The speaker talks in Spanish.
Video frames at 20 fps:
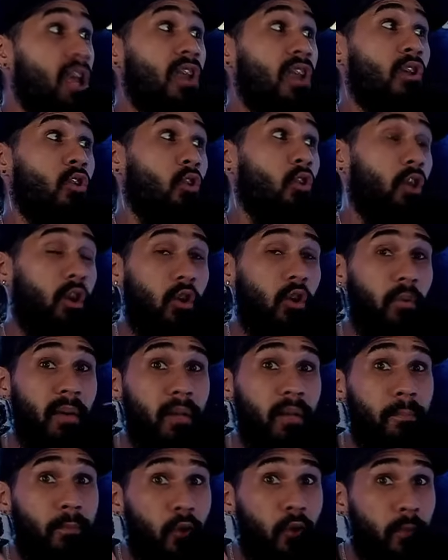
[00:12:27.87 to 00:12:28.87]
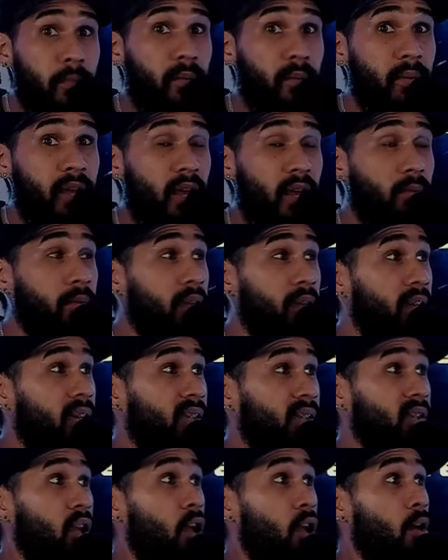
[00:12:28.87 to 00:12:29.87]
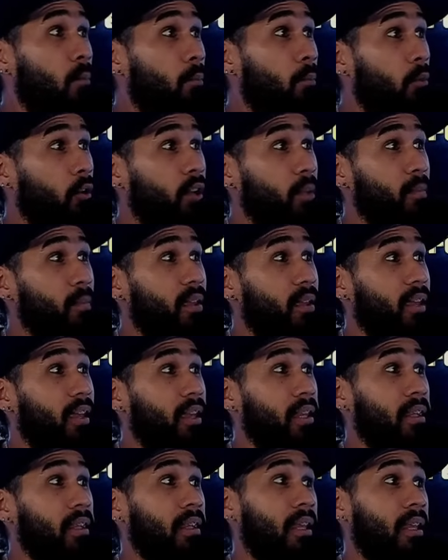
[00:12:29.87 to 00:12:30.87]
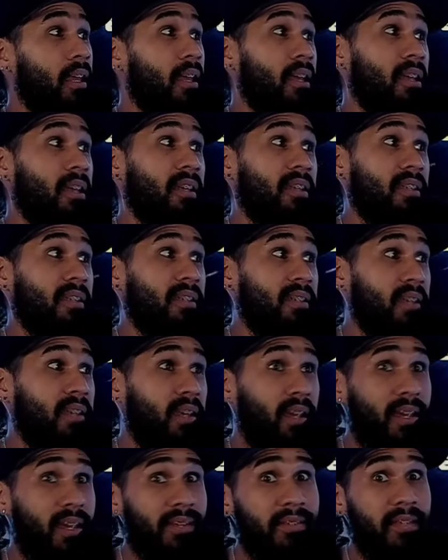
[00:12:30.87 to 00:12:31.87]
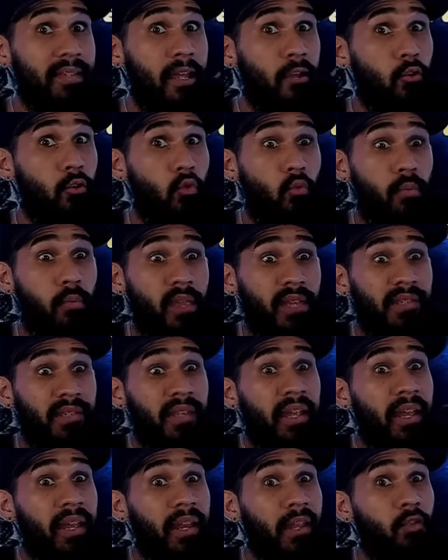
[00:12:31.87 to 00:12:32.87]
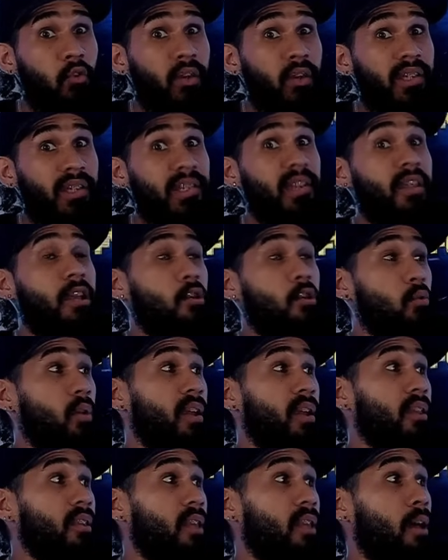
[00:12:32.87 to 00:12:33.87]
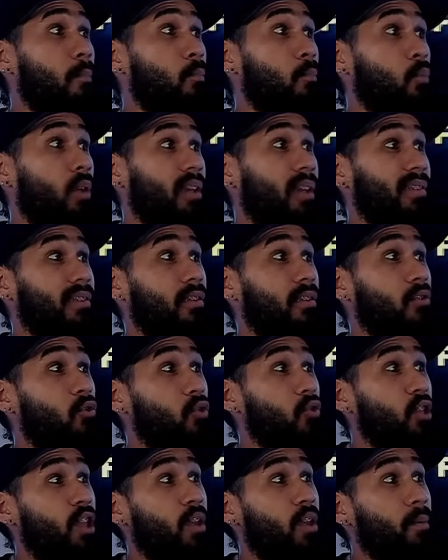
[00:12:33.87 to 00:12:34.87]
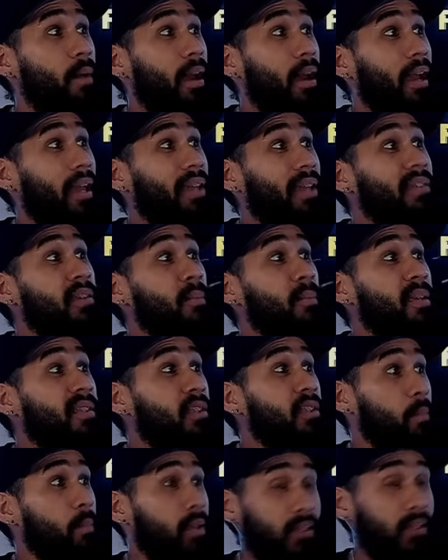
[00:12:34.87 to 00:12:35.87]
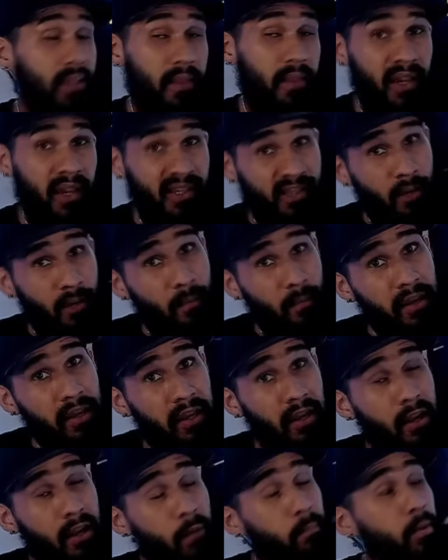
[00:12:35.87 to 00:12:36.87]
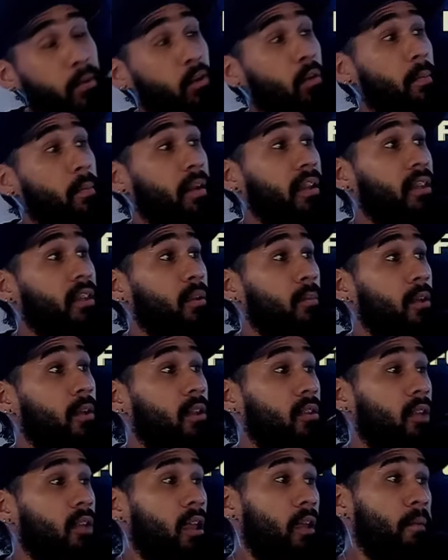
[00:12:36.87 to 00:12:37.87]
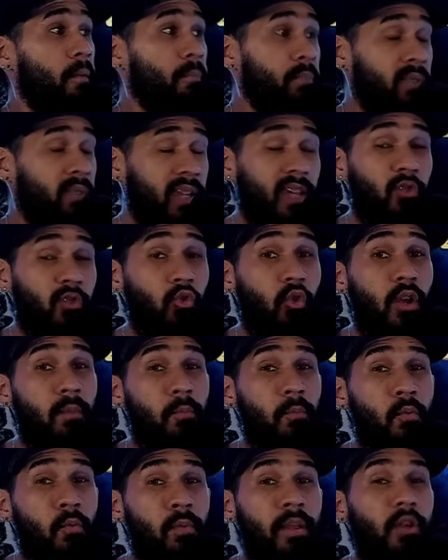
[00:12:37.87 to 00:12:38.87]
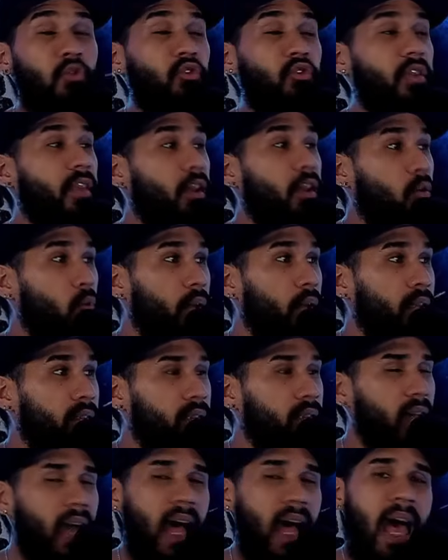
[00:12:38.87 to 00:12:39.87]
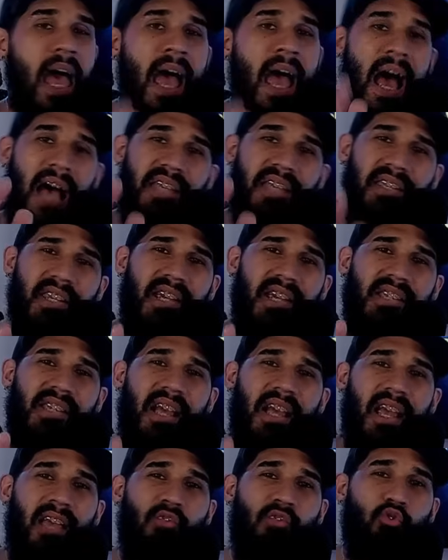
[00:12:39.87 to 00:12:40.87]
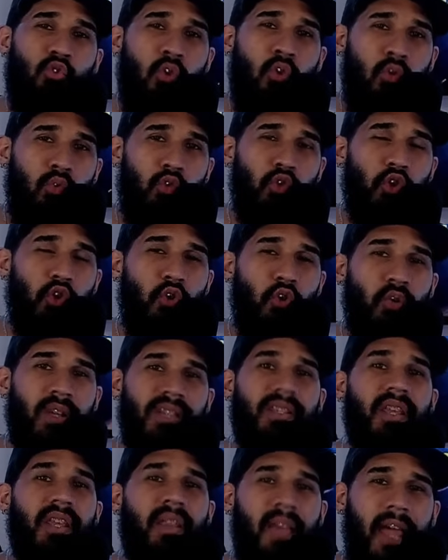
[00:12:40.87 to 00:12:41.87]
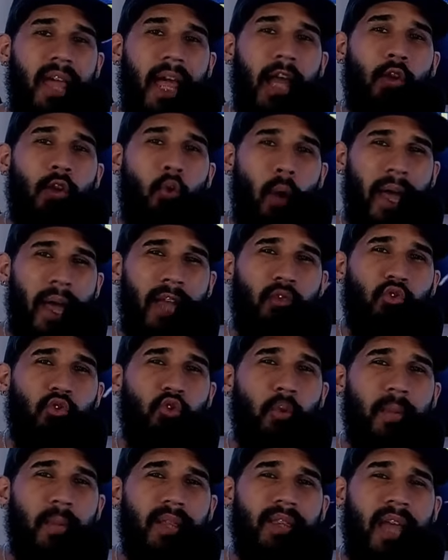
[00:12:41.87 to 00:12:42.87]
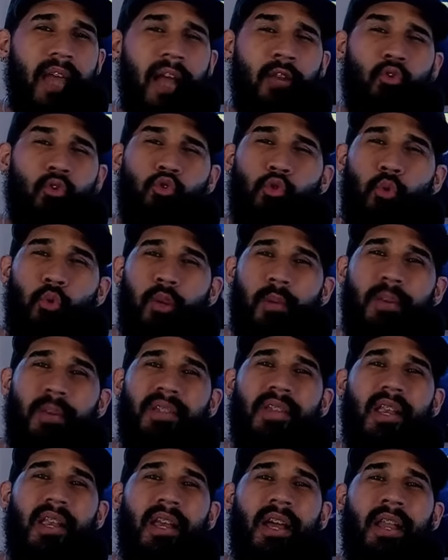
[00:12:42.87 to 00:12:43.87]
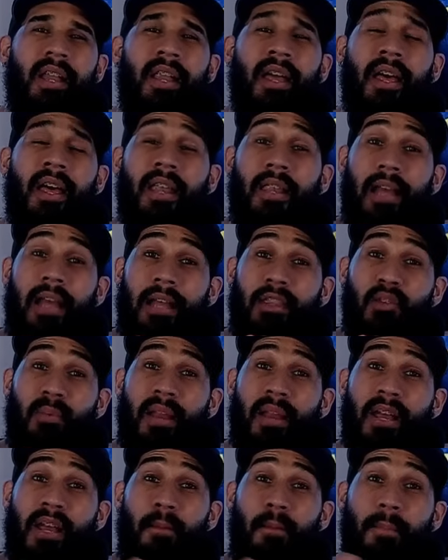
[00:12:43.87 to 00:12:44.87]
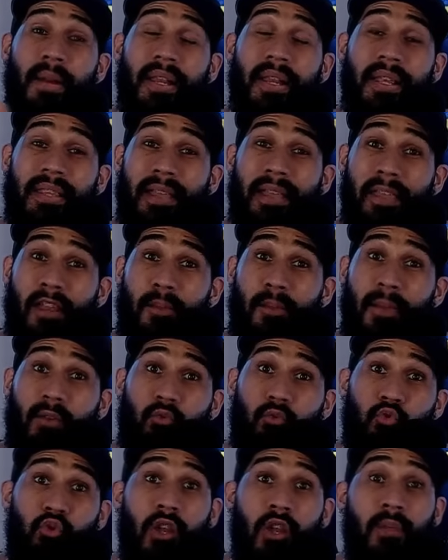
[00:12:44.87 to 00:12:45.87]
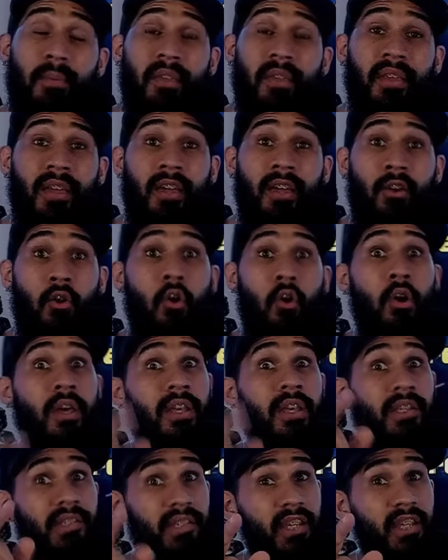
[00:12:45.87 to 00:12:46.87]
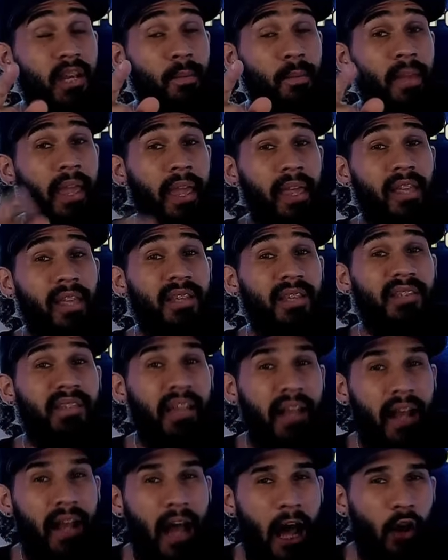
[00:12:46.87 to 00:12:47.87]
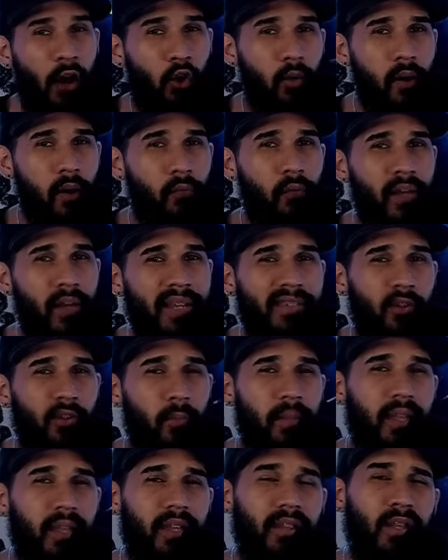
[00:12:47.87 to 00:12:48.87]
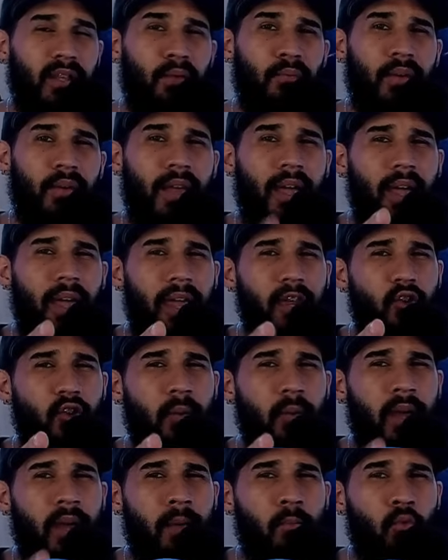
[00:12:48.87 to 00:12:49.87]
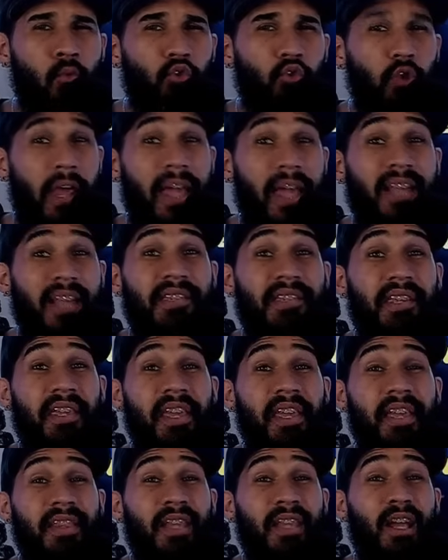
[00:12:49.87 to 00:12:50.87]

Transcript: lo dejó ver por primera vez porque mi gente si esta no hubiese querido que se den cuenta, pues no lleva esa vestimenta de esa manera, pero aparentemente quiso que el público se dé cuenta, así que saquen sus conclusiones y déjelo en los comentarios, suscríbase al canal, active la campanita, denle me gusta al video, sígame en Instagram arroba Feliz TV y nos vemos en el siguiente